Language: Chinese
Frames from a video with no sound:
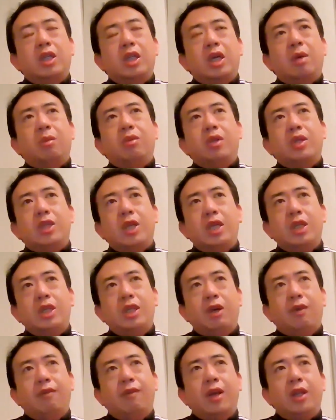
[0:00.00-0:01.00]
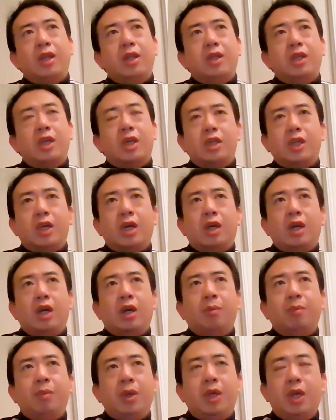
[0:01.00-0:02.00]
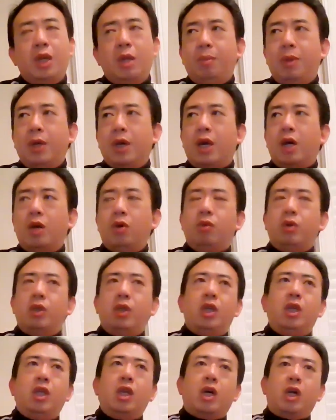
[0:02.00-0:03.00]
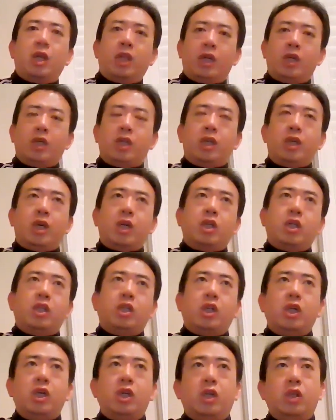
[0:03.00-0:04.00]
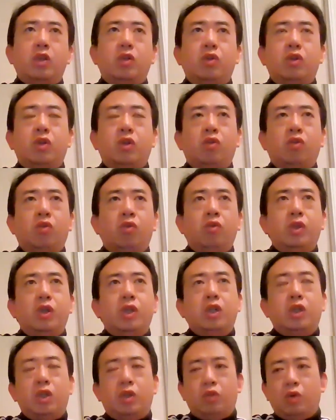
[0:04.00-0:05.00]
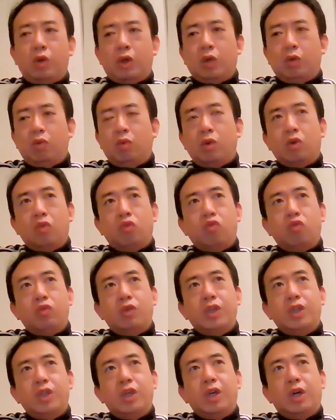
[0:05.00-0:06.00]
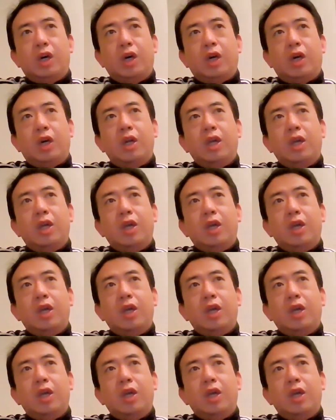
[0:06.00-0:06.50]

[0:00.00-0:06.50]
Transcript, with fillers: 差不多三千万，你想想哦，比例比韩国低点但是也是整个就是东京是全国的中心啊，